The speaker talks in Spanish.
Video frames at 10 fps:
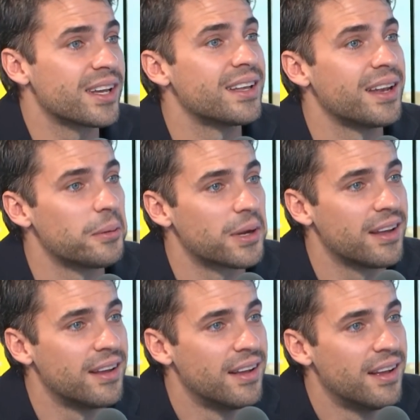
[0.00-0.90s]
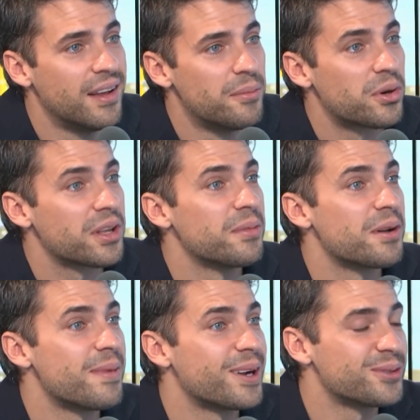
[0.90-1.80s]
a Ginebra, porque mi
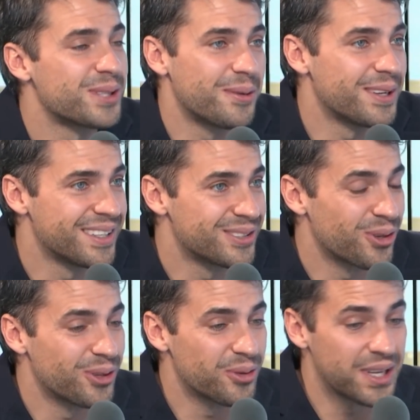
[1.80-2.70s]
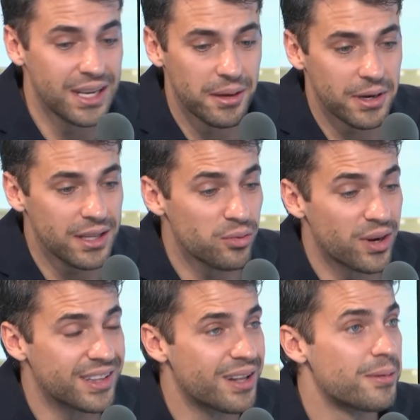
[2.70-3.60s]
hermano estaba estudiando en Ginebra
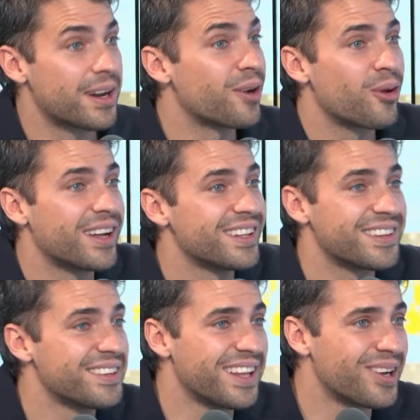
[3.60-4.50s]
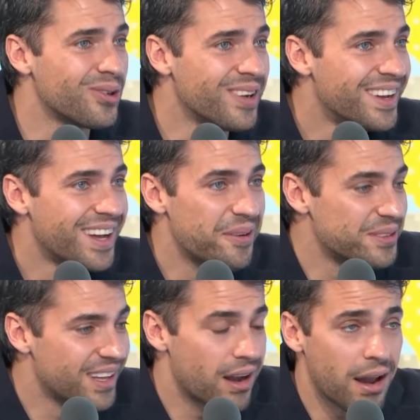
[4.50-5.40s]
durante el verano a ganar dinero, a
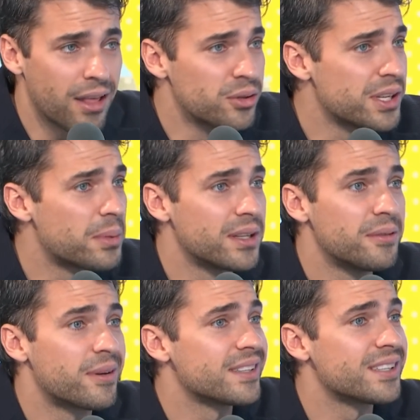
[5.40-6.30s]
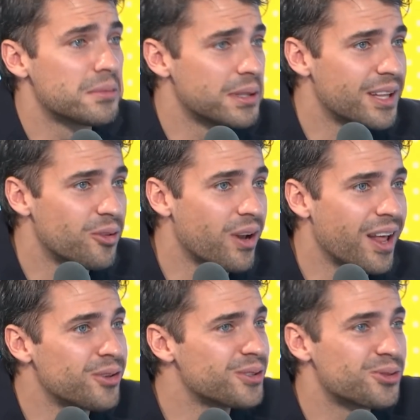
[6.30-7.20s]
vender helados. Aprendí francés vendiendo
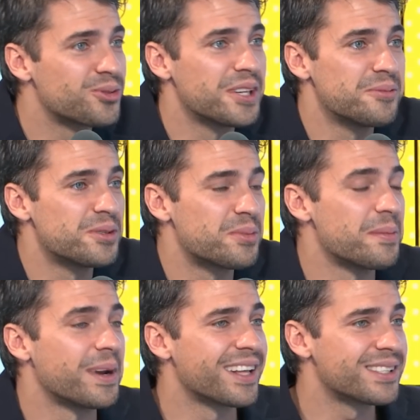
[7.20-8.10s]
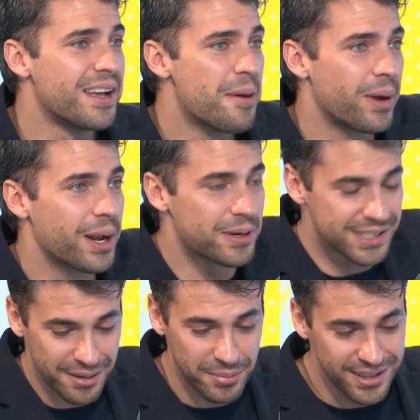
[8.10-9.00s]
helados. Entonces una de mis primeras
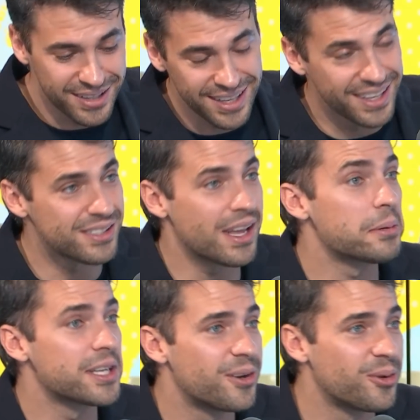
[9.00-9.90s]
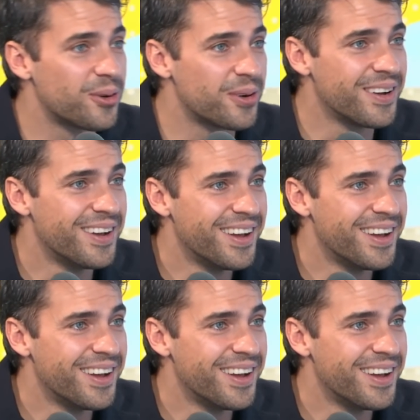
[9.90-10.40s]
palabras que aprendí es abricot,